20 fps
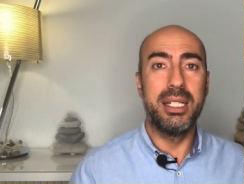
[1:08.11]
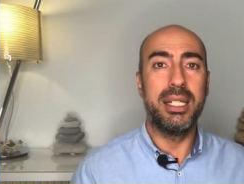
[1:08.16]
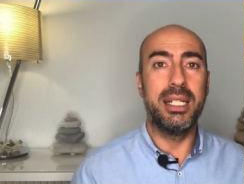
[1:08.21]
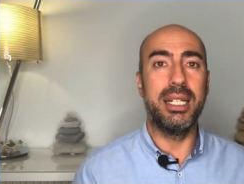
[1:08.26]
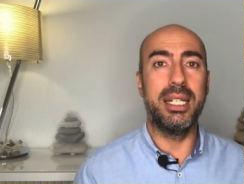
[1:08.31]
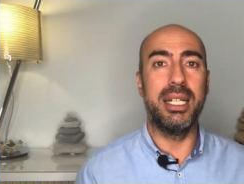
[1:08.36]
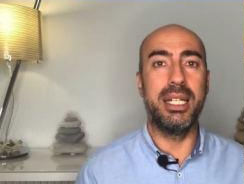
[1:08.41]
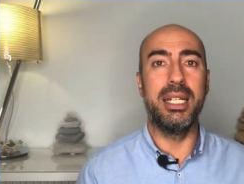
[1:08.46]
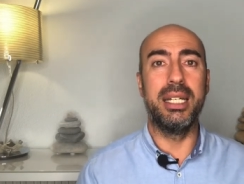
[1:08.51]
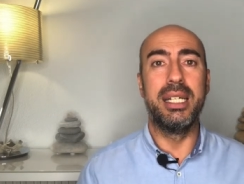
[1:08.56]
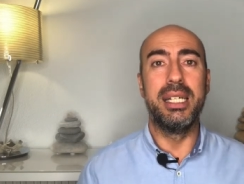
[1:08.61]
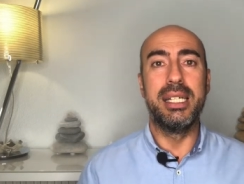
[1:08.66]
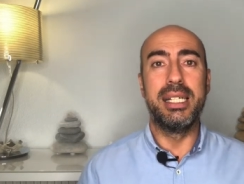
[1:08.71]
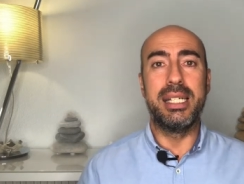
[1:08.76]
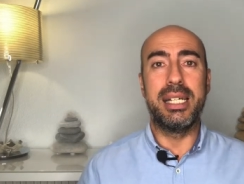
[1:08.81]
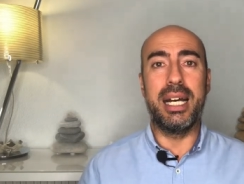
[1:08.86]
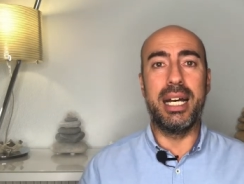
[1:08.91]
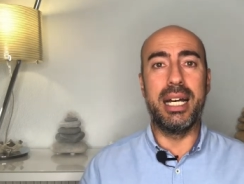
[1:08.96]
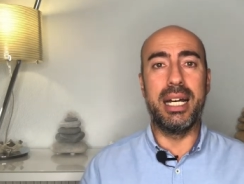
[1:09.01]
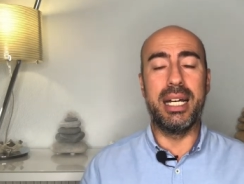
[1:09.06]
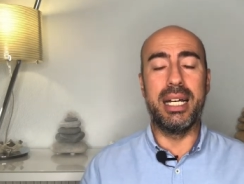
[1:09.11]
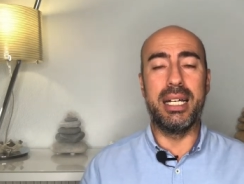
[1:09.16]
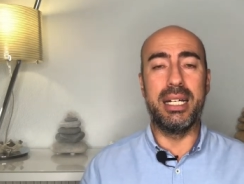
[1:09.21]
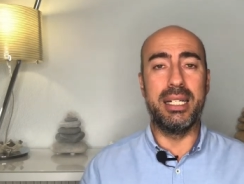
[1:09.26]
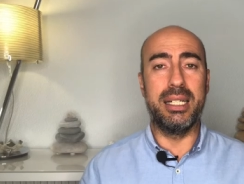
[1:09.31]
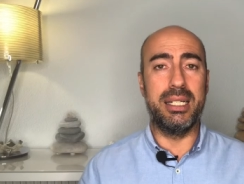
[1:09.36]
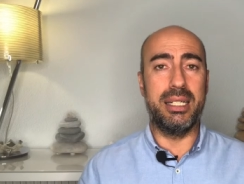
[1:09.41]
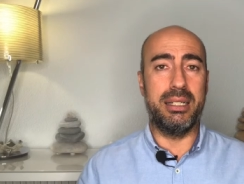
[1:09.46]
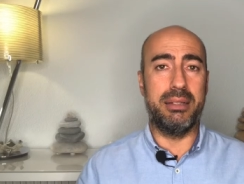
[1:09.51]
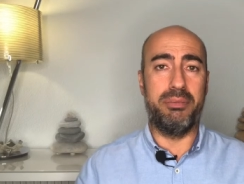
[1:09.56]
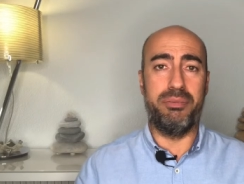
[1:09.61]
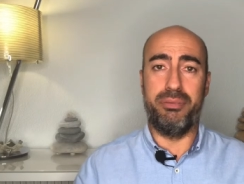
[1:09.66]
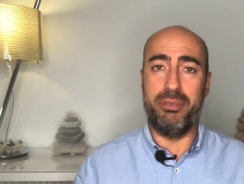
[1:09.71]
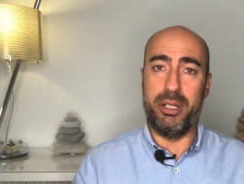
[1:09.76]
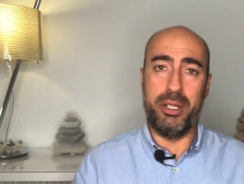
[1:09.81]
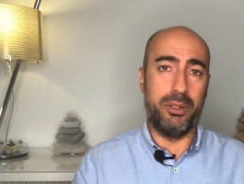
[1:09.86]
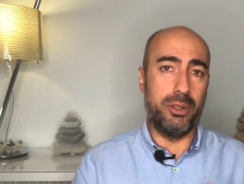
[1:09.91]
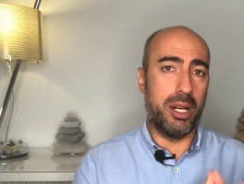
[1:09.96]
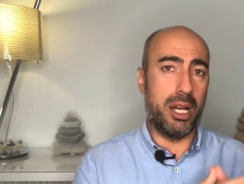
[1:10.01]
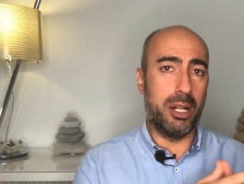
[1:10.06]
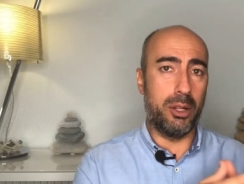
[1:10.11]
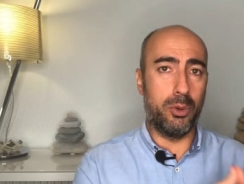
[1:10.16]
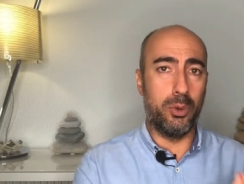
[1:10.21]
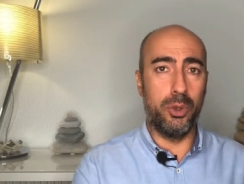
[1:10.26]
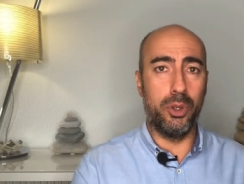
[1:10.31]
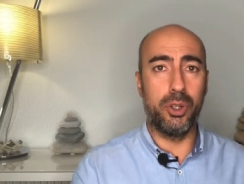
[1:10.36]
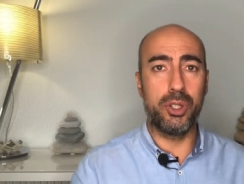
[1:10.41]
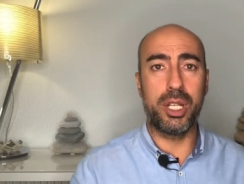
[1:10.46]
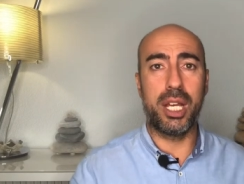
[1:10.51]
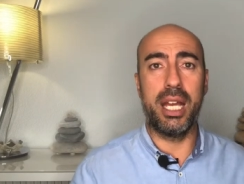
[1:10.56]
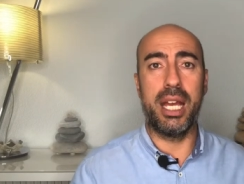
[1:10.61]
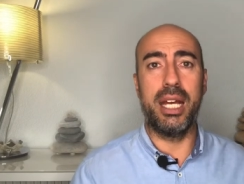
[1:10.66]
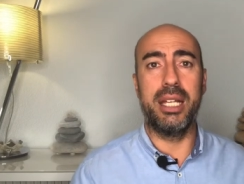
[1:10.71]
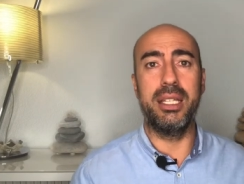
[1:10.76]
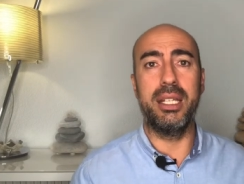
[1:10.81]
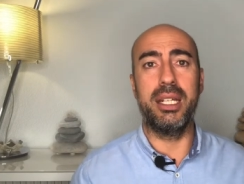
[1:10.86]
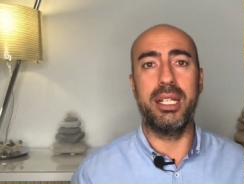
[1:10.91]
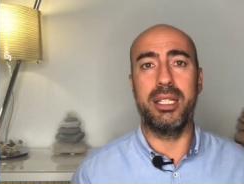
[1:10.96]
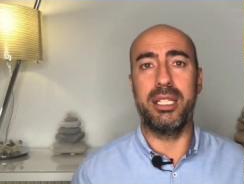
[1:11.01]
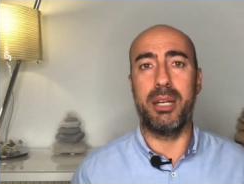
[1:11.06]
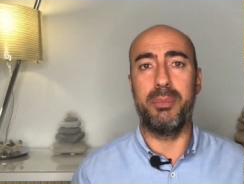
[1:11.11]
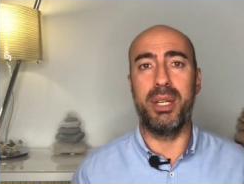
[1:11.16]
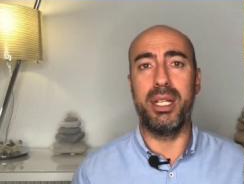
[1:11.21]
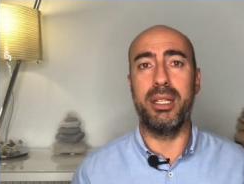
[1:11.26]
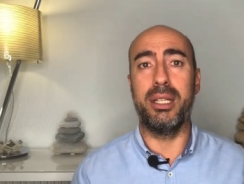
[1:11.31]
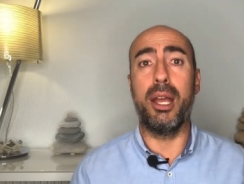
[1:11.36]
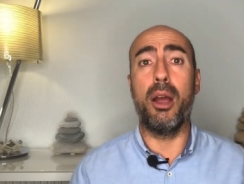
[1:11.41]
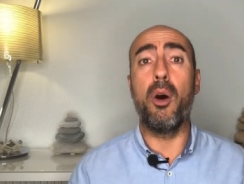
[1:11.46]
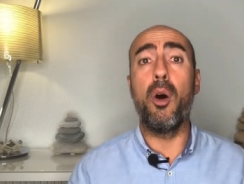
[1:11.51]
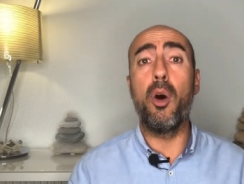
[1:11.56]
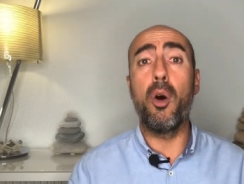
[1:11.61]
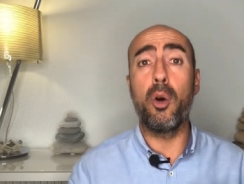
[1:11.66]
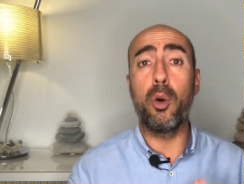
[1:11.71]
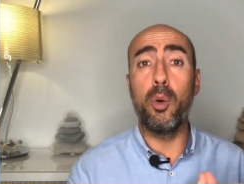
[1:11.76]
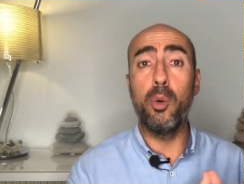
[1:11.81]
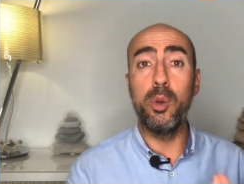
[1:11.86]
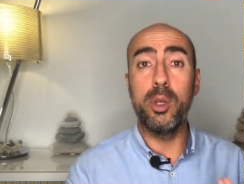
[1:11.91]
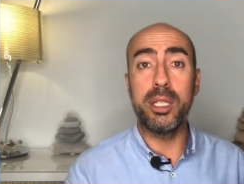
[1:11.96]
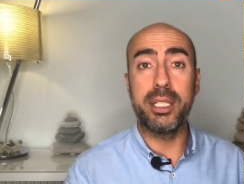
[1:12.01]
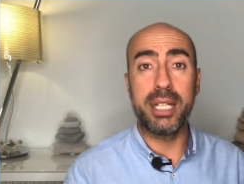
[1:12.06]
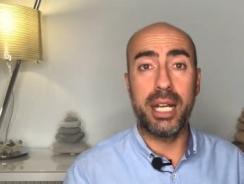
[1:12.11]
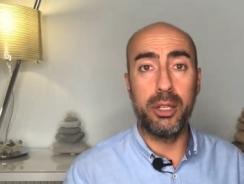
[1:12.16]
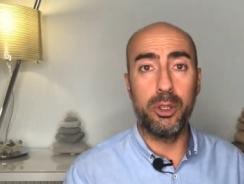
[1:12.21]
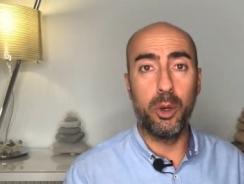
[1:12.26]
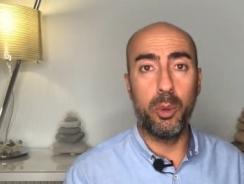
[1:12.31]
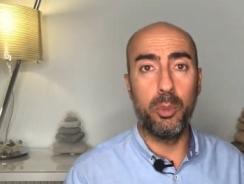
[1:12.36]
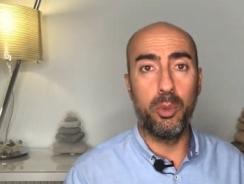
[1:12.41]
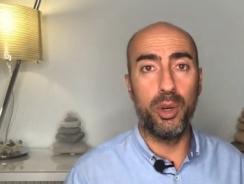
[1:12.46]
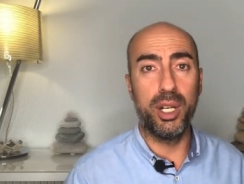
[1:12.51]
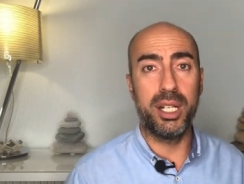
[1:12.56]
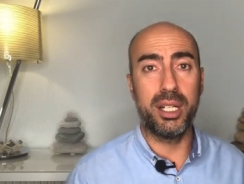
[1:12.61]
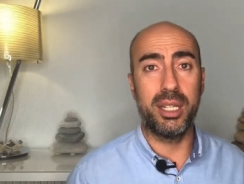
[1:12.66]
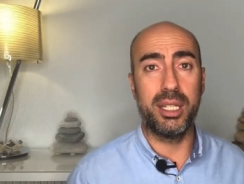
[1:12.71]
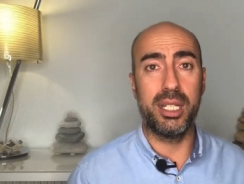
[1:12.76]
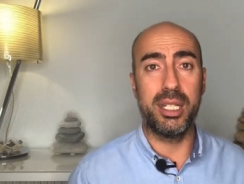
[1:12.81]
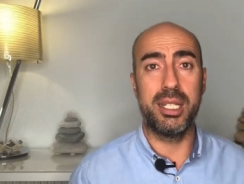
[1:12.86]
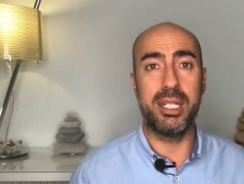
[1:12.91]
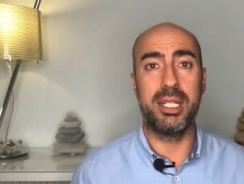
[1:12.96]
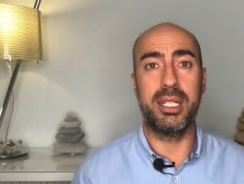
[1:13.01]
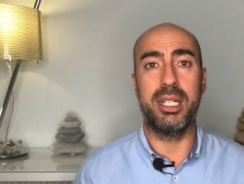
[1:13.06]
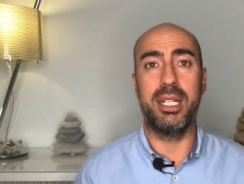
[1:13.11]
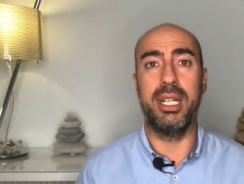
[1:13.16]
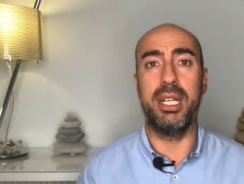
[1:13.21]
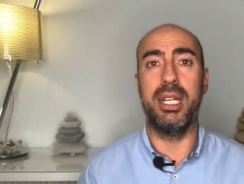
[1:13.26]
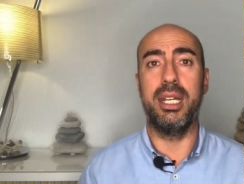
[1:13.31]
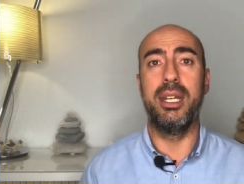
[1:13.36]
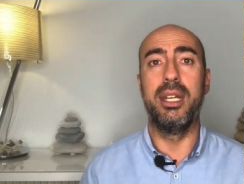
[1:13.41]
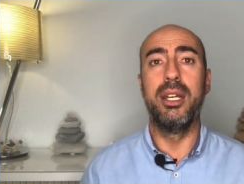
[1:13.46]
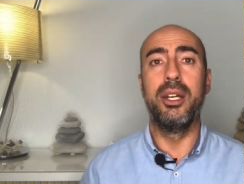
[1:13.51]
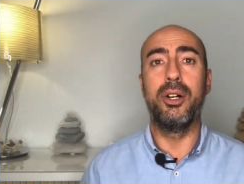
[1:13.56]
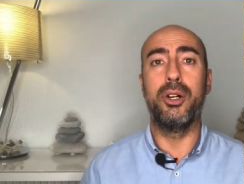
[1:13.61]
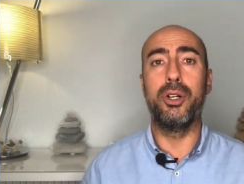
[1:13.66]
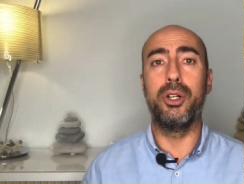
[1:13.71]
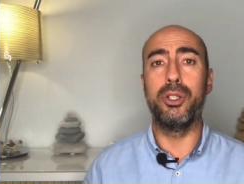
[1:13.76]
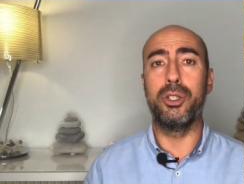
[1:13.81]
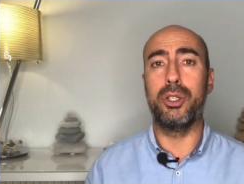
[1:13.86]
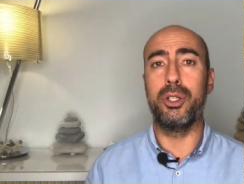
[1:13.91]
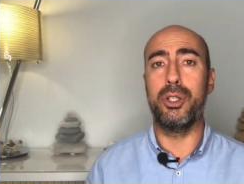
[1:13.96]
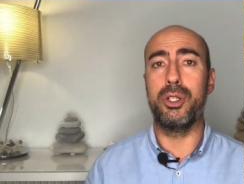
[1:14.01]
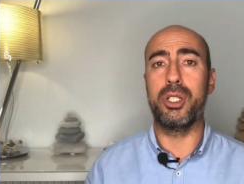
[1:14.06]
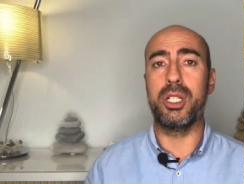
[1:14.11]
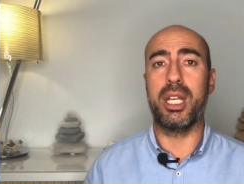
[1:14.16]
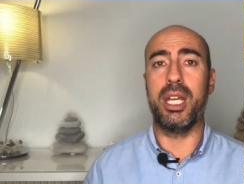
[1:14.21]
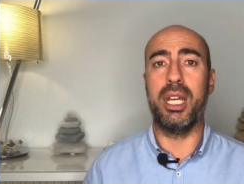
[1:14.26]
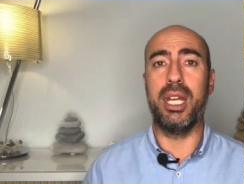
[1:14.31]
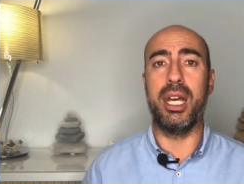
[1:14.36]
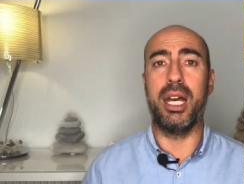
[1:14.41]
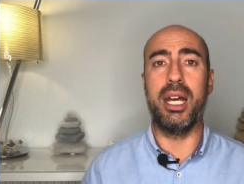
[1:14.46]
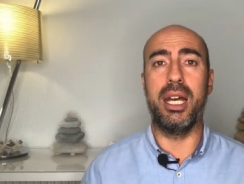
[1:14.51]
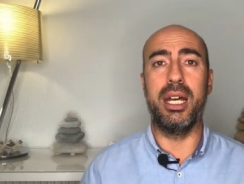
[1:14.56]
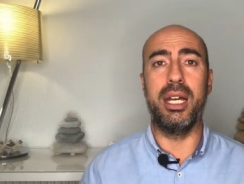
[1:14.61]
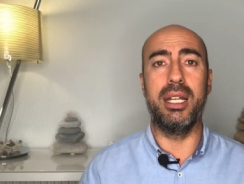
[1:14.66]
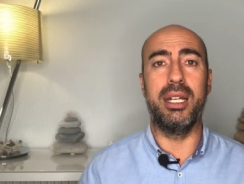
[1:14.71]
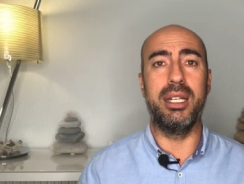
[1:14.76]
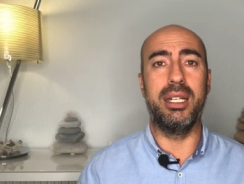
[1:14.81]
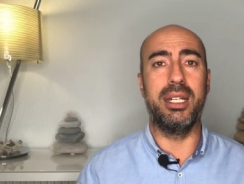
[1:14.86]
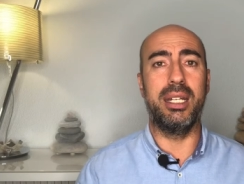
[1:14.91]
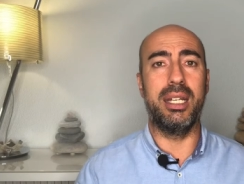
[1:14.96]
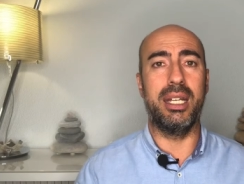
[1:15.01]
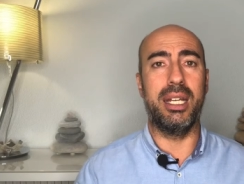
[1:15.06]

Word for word: eh, a, eh, bueno, algunos que han directamente ocultado muertes, otros que han